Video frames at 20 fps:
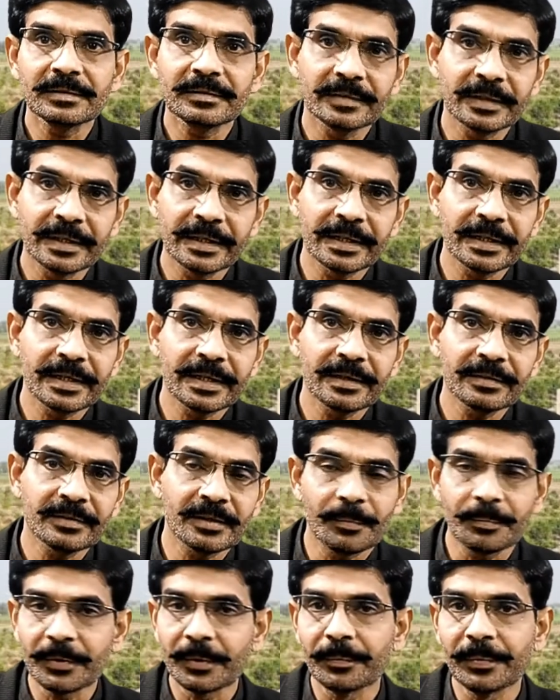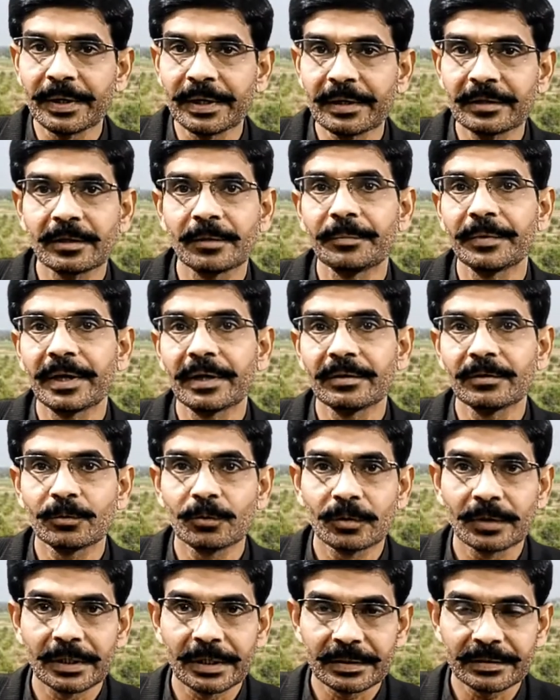से लेके सितंबर के दरमियान इसको
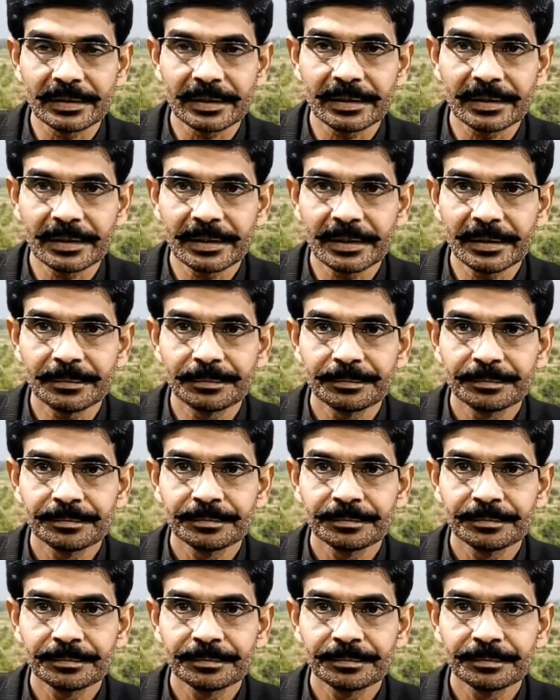लगा सकते हैं